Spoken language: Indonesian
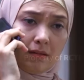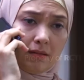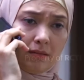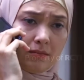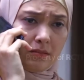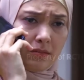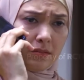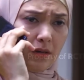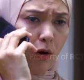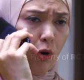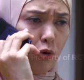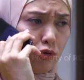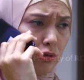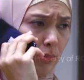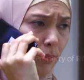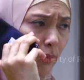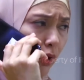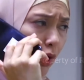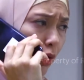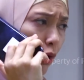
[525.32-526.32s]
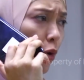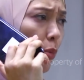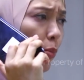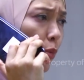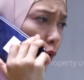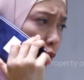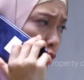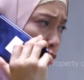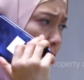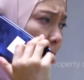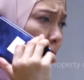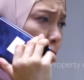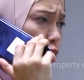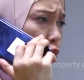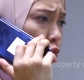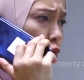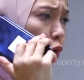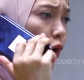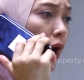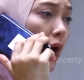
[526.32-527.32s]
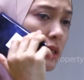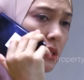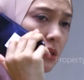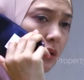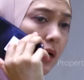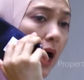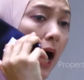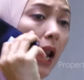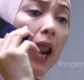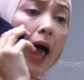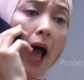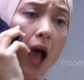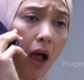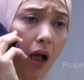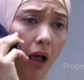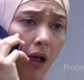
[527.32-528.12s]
nggak usah pakai ngomongin sepatu roda segala